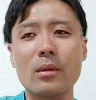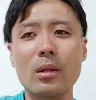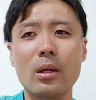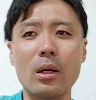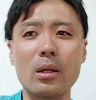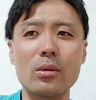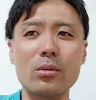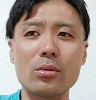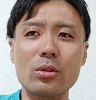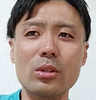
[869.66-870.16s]

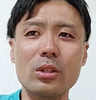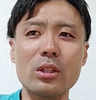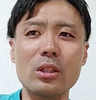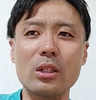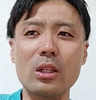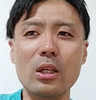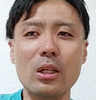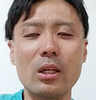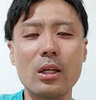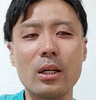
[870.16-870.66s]
あの聞い
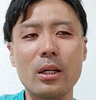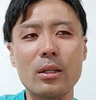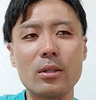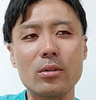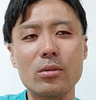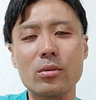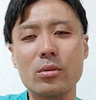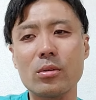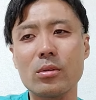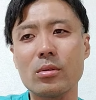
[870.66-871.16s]
たらあ
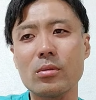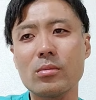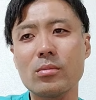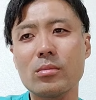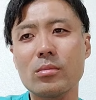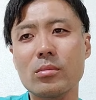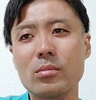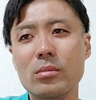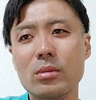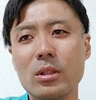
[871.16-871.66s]
の
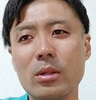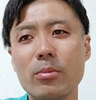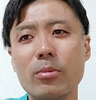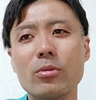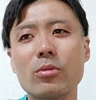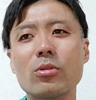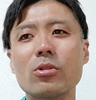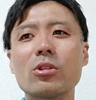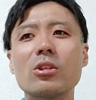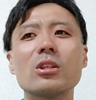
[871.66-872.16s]

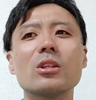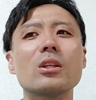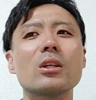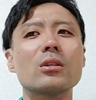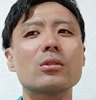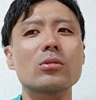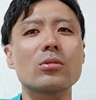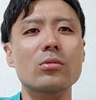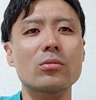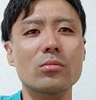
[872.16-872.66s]
サポートに聞いた
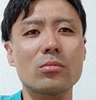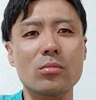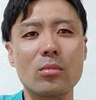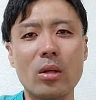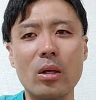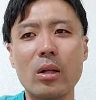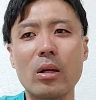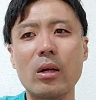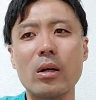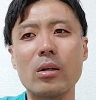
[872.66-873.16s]
んですよ
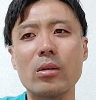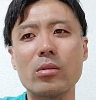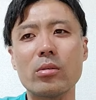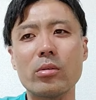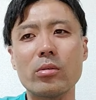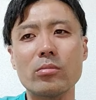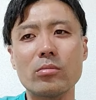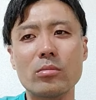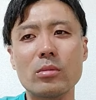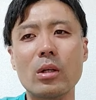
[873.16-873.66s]
ならあ
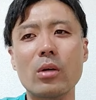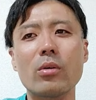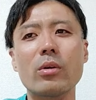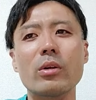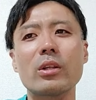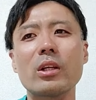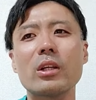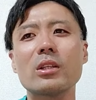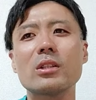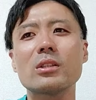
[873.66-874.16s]
の「いやこ
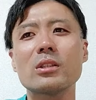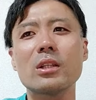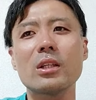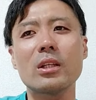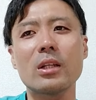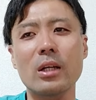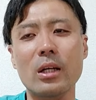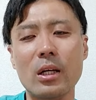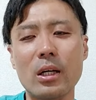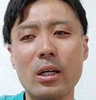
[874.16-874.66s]
れ適
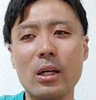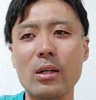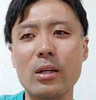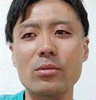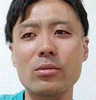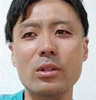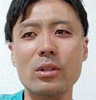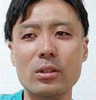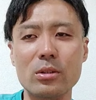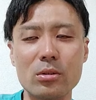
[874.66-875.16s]
正な価
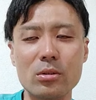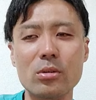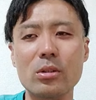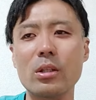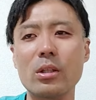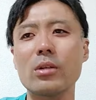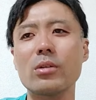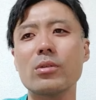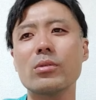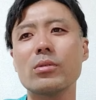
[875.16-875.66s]
格です」っ
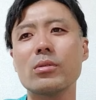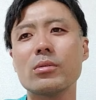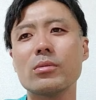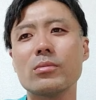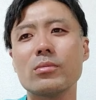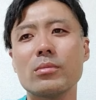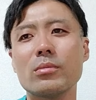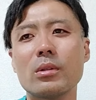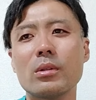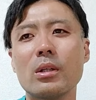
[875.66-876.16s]
ていう
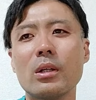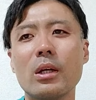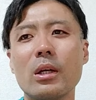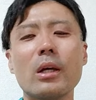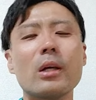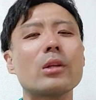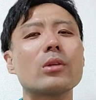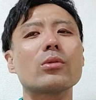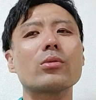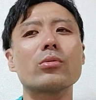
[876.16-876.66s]

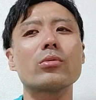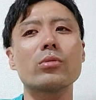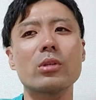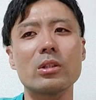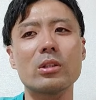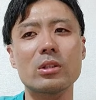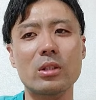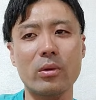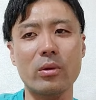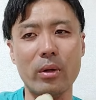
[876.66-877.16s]
返答
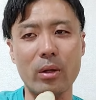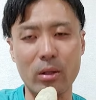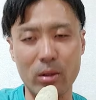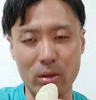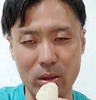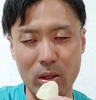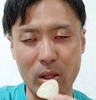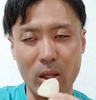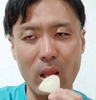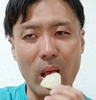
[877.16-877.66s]
でしたわ、
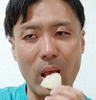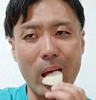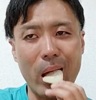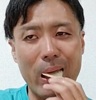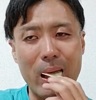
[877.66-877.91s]
うん